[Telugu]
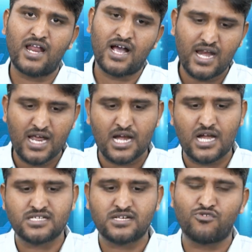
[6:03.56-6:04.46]
అయినా కానీ
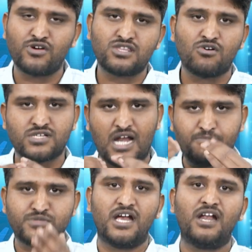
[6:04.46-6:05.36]
అట్లీస్ట్ ట్వంటీ థౌసండ్
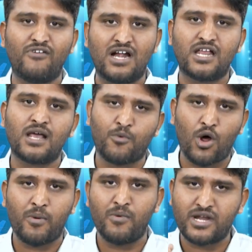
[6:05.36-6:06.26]
అప్ సైడ్ వెళ్ళడానికి
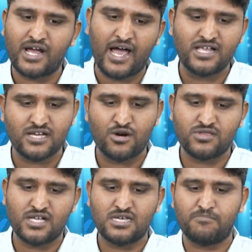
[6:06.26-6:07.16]
ప్రాబిలిటీ హై సైడ్
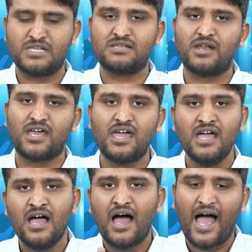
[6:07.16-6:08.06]
ఉందని చెప్పేసి మనకి
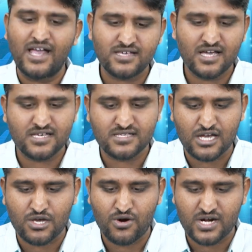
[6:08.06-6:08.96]
ఐసిఐసిఐ
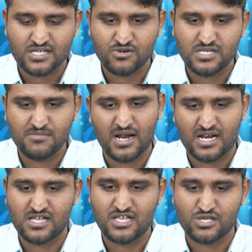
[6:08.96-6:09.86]
సెక్యూరిటీస్ నుంచి మనం
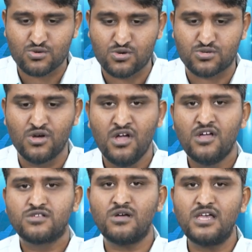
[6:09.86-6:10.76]
అర్థం చేసుకోవచ్చు
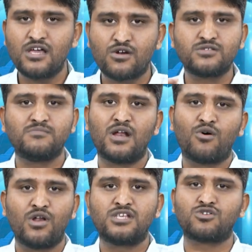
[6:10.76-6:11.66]
సో ఈరోజు
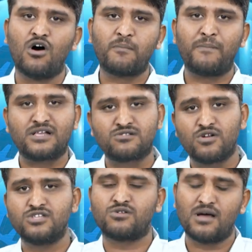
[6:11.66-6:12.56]
మనం కొన్ని స్టాక్ పిక్స్
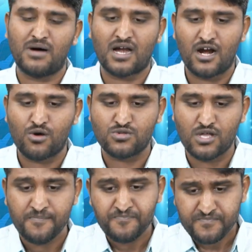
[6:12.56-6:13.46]
గురించి కూడా మాట్లాడుకుందాం